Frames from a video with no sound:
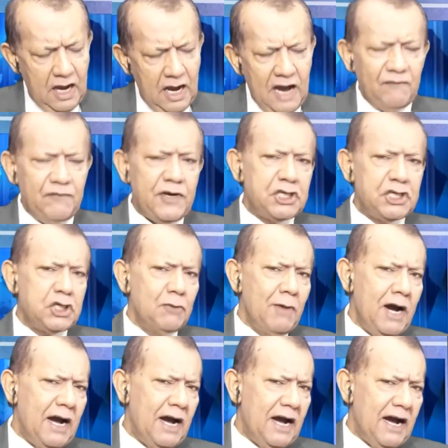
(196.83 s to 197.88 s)
A
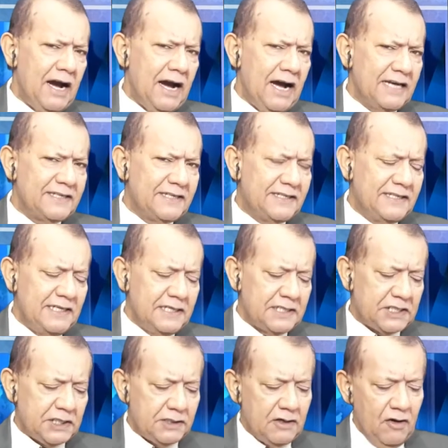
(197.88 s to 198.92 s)
vítima
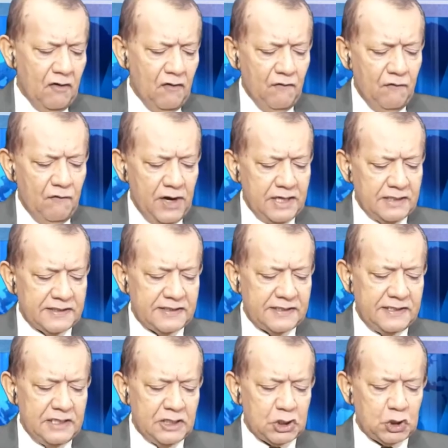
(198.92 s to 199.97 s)
Assis
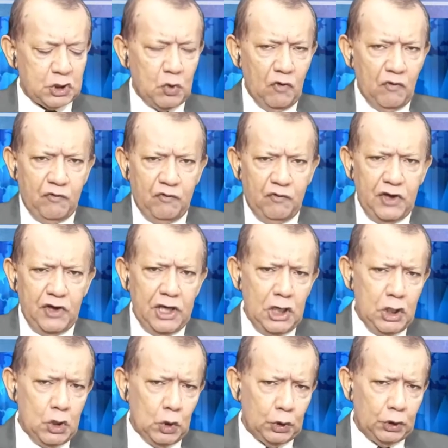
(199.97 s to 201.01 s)
Francisco
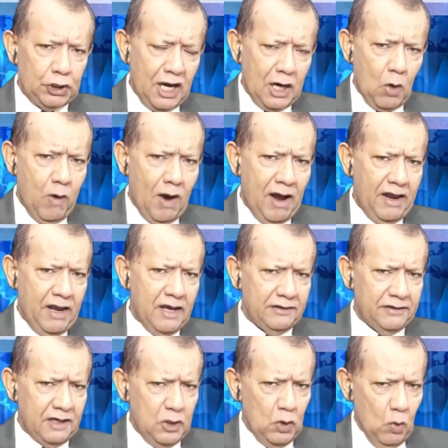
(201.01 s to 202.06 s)
Filho, de
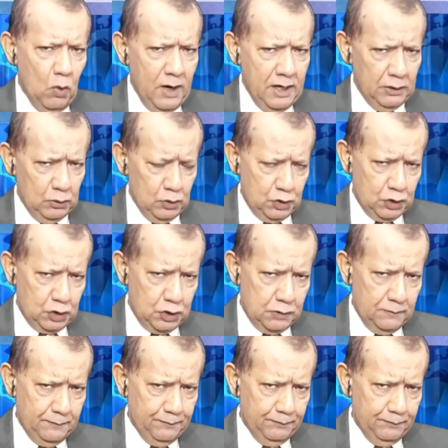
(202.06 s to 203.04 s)
41 anos.